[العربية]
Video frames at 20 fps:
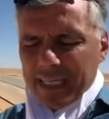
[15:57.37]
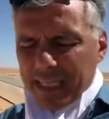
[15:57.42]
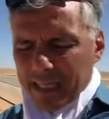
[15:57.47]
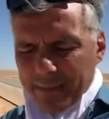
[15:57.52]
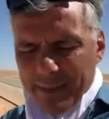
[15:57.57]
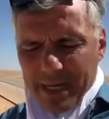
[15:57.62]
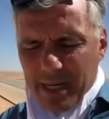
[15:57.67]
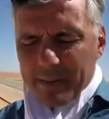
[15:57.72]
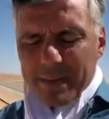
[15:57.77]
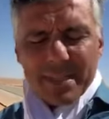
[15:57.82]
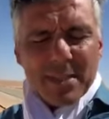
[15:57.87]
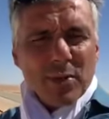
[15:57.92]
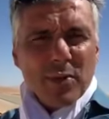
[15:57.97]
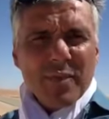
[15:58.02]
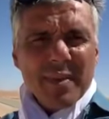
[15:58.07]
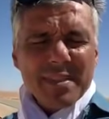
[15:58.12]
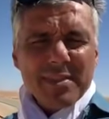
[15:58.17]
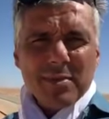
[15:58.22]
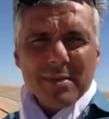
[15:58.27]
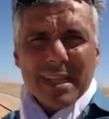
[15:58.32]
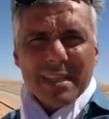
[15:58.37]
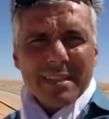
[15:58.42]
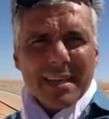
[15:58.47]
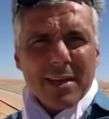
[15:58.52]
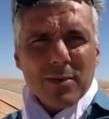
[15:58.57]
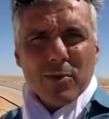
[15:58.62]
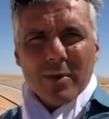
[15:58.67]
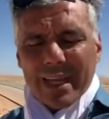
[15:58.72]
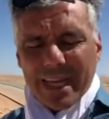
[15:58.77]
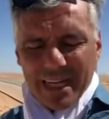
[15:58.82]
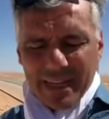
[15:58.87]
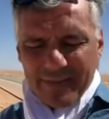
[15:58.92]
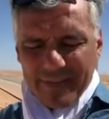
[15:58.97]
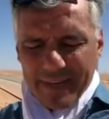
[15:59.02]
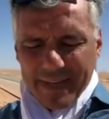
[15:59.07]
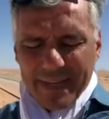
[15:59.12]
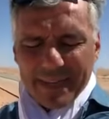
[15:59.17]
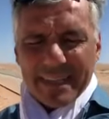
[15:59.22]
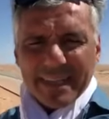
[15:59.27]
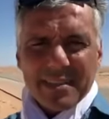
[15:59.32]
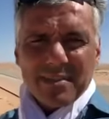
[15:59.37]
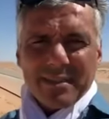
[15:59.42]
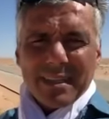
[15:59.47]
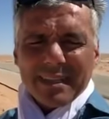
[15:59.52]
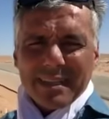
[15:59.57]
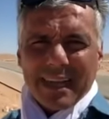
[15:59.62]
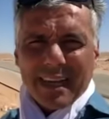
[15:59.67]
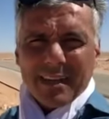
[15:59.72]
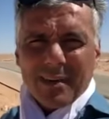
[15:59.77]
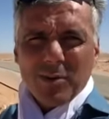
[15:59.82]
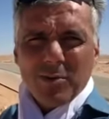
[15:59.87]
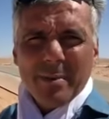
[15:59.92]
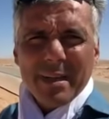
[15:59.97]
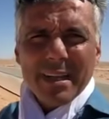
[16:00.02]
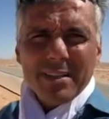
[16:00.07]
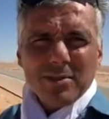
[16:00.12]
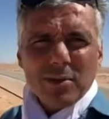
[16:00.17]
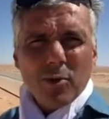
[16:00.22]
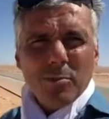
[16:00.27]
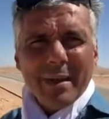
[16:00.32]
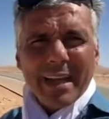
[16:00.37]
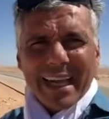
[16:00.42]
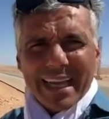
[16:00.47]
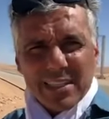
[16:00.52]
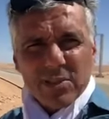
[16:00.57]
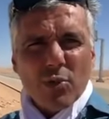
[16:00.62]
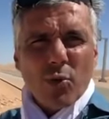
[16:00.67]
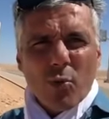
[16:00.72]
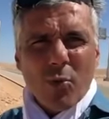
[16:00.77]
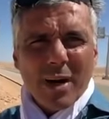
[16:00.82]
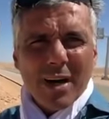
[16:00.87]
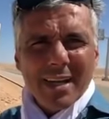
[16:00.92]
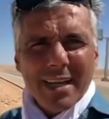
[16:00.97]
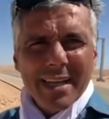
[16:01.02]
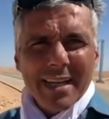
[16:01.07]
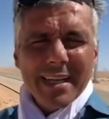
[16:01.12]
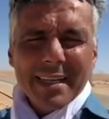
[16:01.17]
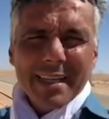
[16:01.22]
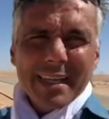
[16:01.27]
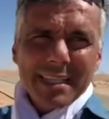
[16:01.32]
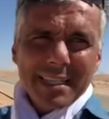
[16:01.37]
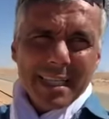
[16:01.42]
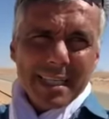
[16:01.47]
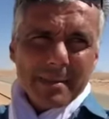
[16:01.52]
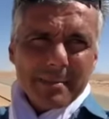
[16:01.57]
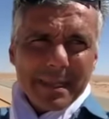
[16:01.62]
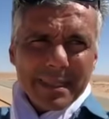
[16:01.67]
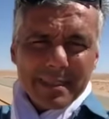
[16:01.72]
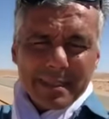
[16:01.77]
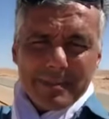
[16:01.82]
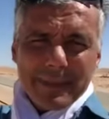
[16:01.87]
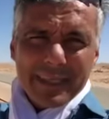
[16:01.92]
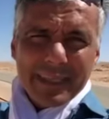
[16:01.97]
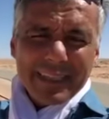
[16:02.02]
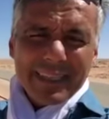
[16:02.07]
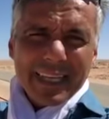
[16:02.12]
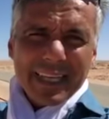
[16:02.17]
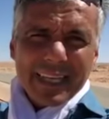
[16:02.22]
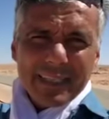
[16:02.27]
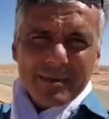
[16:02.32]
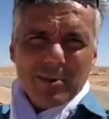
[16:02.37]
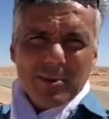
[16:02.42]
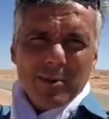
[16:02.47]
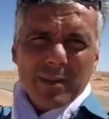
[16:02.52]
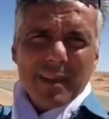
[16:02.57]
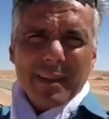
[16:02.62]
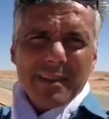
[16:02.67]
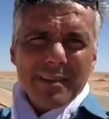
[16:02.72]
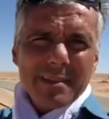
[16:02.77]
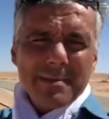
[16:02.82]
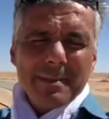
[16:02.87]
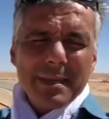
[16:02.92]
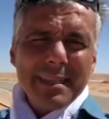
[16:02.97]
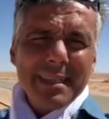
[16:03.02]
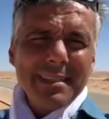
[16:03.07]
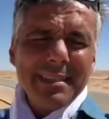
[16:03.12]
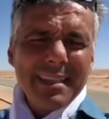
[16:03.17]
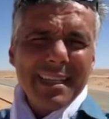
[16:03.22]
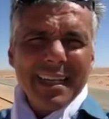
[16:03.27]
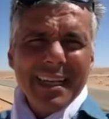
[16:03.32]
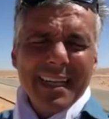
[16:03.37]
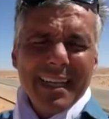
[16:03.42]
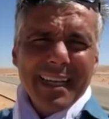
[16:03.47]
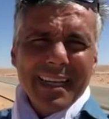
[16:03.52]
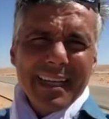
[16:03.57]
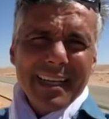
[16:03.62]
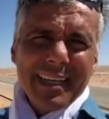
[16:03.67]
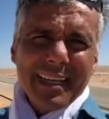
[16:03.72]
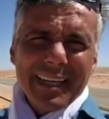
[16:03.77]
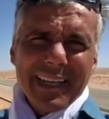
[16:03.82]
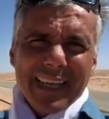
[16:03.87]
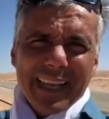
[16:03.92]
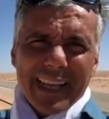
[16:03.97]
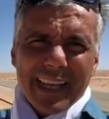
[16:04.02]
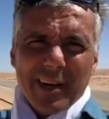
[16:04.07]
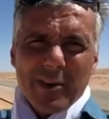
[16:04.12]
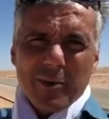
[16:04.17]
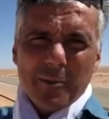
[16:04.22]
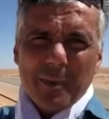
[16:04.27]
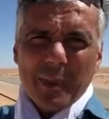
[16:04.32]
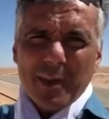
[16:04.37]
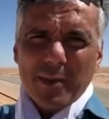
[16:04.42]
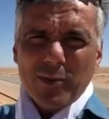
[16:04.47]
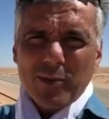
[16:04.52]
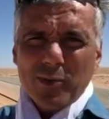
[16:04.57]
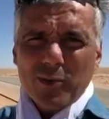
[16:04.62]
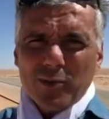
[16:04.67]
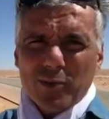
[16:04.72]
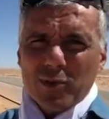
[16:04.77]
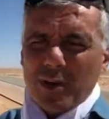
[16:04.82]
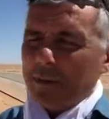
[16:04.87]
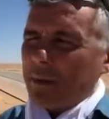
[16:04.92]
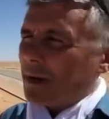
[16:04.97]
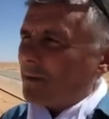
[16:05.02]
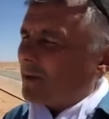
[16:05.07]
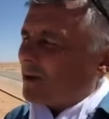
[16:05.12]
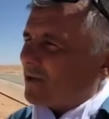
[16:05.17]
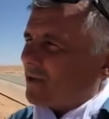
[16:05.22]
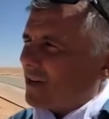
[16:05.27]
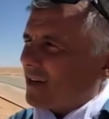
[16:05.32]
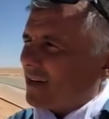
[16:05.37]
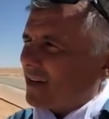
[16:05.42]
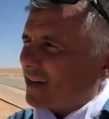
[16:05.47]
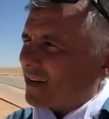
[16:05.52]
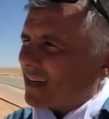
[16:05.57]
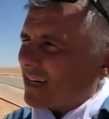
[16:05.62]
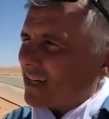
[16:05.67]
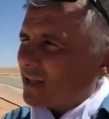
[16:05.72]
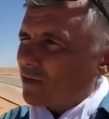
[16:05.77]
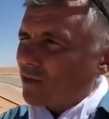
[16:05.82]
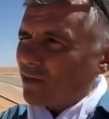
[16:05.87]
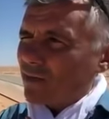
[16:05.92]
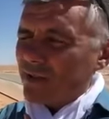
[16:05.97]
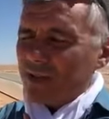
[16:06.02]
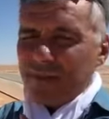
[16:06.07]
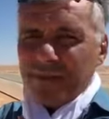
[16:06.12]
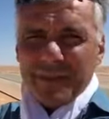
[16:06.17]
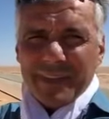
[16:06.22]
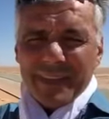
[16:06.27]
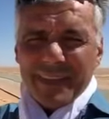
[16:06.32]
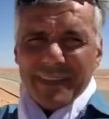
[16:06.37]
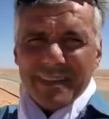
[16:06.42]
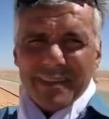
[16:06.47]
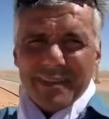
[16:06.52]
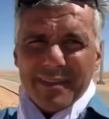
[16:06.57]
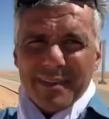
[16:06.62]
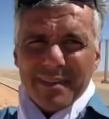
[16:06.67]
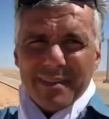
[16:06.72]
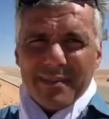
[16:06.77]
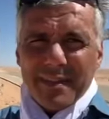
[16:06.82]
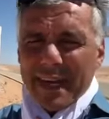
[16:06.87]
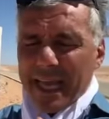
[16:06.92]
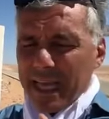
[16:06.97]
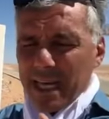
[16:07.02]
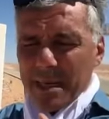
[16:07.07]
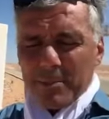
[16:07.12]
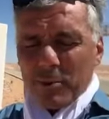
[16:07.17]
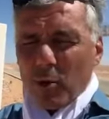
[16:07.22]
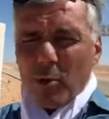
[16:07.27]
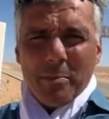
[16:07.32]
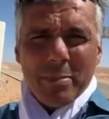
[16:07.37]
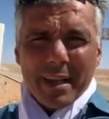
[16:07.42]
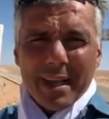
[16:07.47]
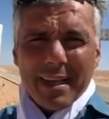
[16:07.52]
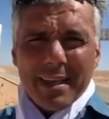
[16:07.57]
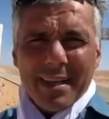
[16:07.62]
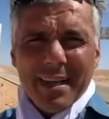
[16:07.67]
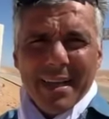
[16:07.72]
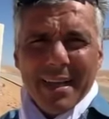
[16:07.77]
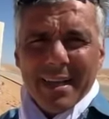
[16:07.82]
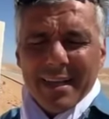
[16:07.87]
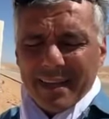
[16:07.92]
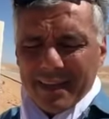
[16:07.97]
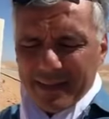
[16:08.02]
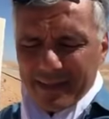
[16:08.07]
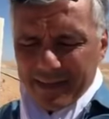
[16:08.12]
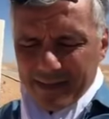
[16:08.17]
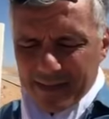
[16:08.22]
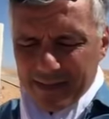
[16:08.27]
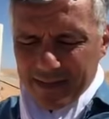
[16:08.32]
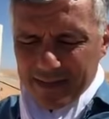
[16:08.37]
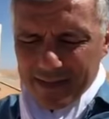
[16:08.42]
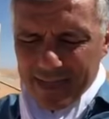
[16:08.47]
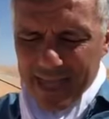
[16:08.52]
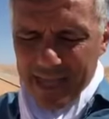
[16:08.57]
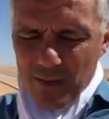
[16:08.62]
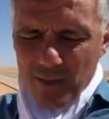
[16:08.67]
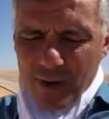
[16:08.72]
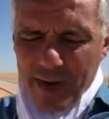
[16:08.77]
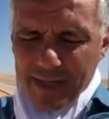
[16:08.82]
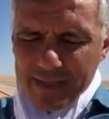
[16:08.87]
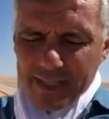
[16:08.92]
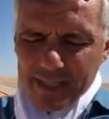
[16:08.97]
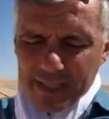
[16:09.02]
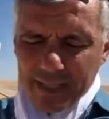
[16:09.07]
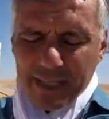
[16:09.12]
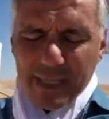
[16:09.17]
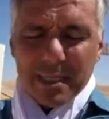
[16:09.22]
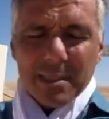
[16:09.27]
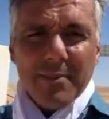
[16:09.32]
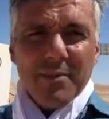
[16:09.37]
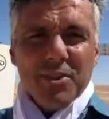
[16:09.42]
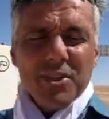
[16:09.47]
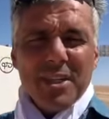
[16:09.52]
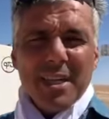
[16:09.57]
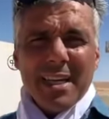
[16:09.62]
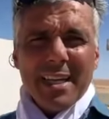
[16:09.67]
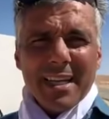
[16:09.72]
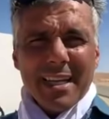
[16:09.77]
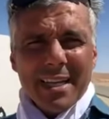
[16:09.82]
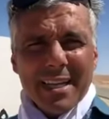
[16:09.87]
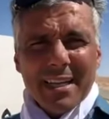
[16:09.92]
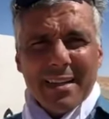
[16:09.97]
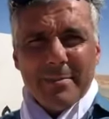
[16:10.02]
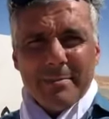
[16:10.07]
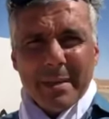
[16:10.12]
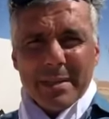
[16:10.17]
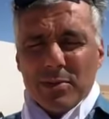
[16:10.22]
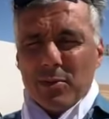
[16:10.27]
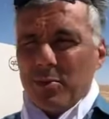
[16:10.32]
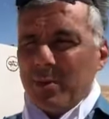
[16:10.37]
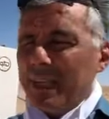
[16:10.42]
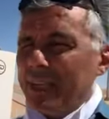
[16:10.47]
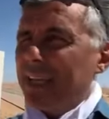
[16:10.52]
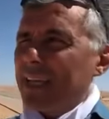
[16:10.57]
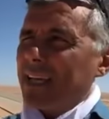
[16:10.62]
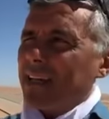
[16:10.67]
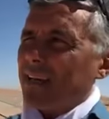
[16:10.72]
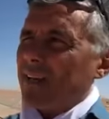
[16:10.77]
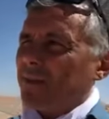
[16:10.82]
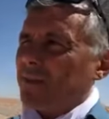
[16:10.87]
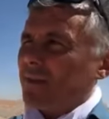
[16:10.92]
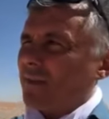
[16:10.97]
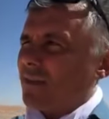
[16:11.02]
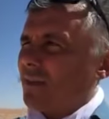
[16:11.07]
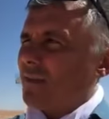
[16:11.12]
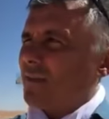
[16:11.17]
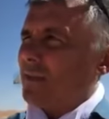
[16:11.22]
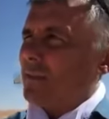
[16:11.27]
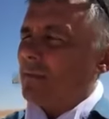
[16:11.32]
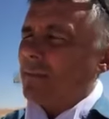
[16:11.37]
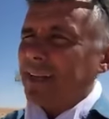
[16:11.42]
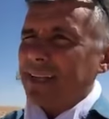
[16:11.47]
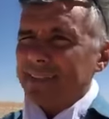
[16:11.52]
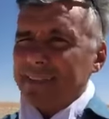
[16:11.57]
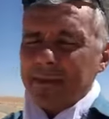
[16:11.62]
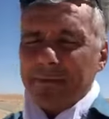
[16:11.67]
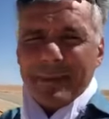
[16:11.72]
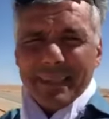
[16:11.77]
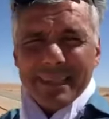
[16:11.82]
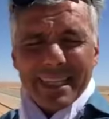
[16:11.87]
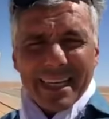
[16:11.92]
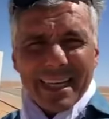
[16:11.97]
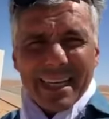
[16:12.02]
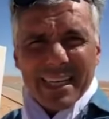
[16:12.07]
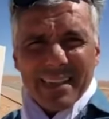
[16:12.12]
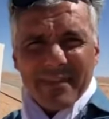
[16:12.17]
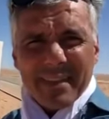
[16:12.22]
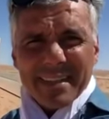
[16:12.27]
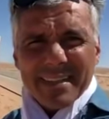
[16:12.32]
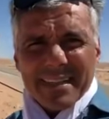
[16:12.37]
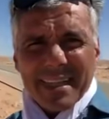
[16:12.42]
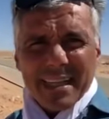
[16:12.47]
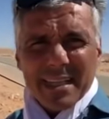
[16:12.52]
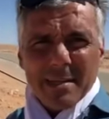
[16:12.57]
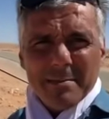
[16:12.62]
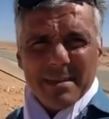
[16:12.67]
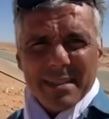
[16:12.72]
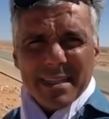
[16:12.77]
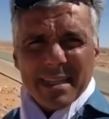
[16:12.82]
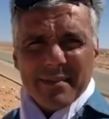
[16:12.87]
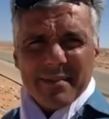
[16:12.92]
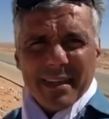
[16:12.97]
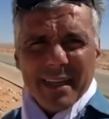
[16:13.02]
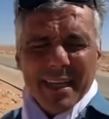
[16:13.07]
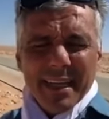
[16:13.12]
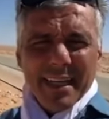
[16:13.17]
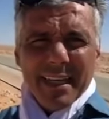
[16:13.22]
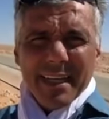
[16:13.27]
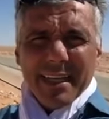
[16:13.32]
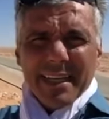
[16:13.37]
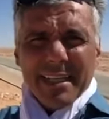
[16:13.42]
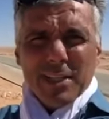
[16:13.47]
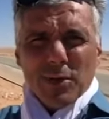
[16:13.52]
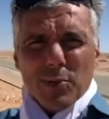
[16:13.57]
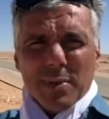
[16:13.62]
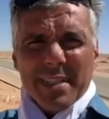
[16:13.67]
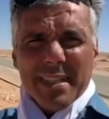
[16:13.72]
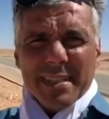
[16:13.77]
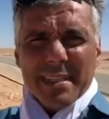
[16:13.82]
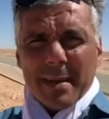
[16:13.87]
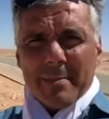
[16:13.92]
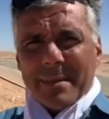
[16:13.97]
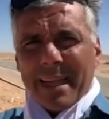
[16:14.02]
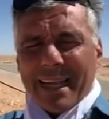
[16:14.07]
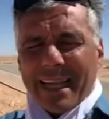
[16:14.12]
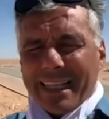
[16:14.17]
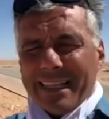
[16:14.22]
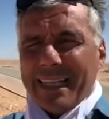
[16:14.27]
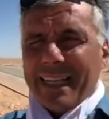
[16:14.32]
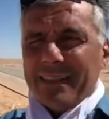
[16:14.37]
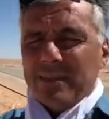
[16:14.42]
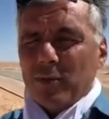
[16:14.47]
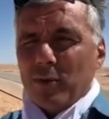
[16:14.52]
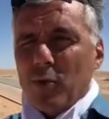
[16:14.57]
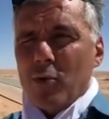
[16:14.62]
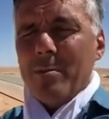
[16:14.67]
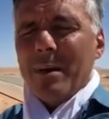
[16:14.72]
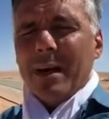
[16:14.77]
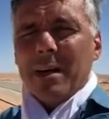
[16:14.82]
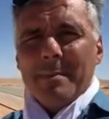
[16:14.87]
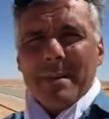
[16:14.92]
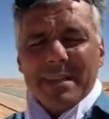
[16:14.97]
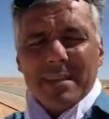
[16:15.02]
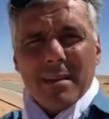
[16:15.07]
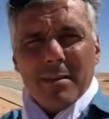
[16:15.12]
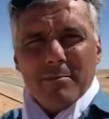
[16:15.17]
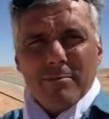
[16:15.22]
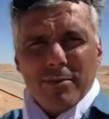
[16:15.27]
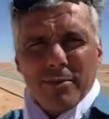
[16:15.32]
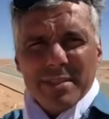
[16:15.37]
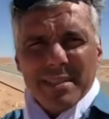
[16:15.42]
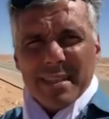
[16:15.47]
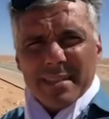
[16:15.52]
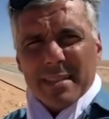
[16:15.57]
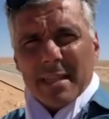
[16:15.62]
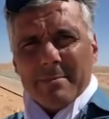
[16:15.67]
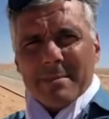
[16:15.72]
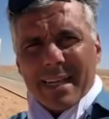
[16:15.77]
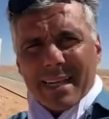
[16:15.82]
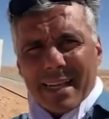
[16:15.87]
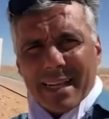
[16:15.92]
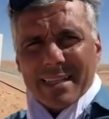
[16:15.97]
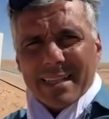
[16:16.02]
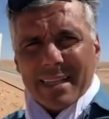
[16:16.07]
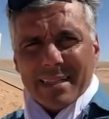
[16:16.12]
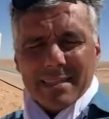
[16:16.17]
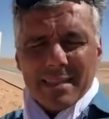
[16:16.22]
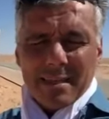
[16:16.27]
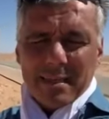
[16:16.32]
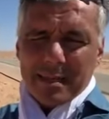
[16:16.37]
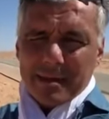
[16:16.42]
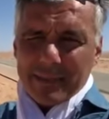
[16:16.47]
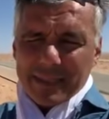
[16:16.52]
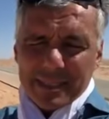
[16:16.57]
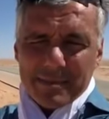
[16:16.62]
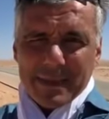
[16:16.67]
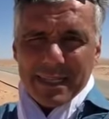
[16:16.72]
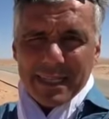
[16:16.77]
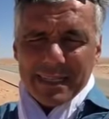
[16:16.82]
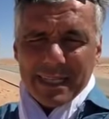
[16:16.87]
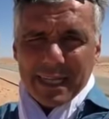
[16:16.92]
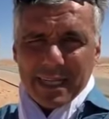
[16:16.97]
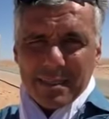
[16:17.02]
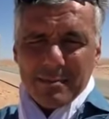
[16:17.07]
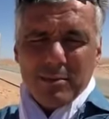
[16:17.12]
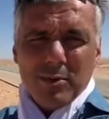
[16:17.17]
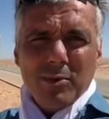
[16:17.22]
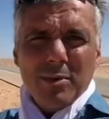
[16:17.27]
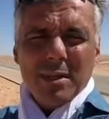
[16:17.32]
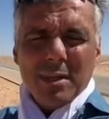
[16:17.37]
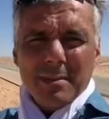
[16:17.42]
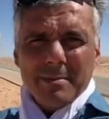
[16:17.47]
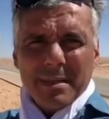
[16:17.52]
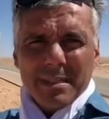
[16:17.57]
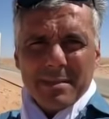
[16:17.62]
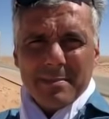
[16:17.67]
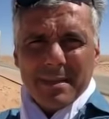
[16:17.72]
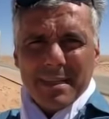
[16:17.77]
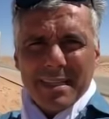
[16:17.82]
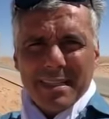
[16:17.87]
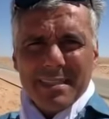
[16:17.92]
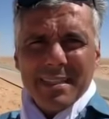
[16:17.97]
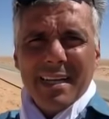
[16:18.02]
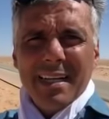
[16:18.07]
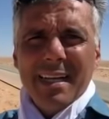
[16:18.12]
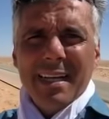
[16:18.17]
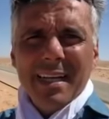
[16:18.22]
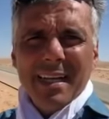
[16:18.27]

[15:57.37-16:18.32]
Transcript: كيما راهم يديروا في سوناتراك وكاع لي فيليا تاع سوناتراك هما يعطوهم 4 3 يعني اربع سمانات يخدموا ثلاث سمانات يريحوا ونورمالمون في القانون في في العالم كومبلي آه، اي واحد يخدم في الشركه بتروليه في, البلاصه المنطقه اللي فيها سخانه بزاف يديروا سيستم تاع 4 4 هما راهم يطلبوا سيستم تاع 4 4 اربع سمانات يخدموا اربع سمانات